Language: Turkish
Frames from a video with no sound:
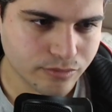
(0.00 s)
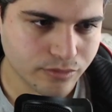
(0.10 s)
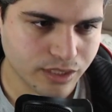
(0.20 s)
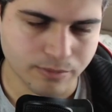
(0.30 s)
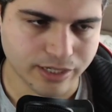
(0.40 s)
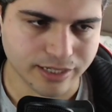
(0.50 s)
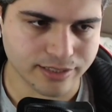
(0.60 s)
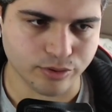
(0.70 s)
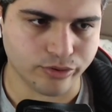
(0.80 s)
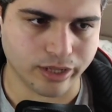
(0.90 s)

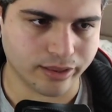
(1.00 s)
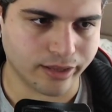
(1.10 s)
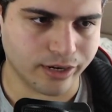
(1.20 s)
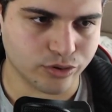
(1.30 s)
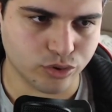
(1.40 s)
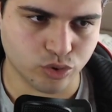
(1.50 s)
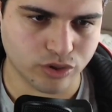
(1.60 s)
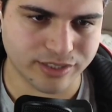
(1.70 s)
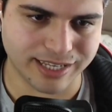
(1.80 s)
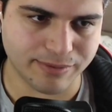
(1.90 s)
İmkansız olurdu hatta yani. Çünkü
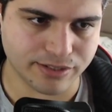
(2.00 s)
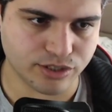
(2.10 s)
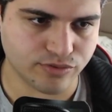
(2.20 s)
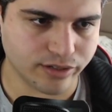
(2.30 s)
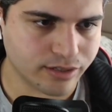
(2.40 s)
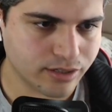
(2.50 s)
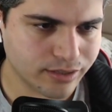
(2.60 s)
çok seri bir geçiş var.